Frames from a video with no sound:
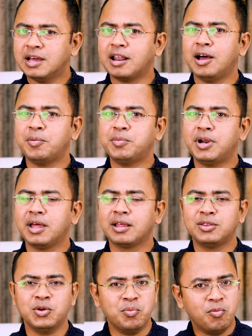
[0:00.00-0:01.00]
যারা আপনার
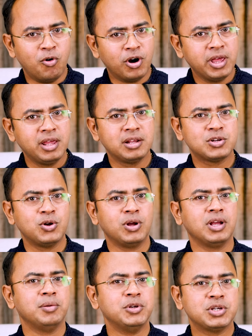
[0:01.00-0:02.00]
একদম মনের
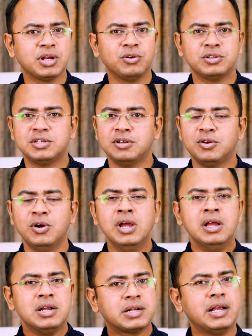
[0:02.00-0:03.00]
সঙ্গে মিশে হয়েছিল
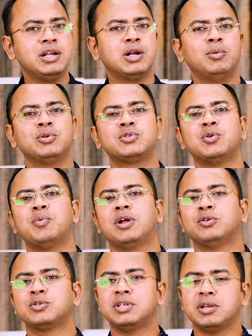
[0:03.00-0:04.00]
সেই সমস্ত
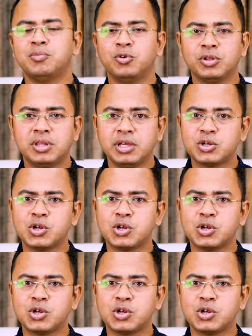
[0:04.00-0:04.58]
মানুষদের মধ্যে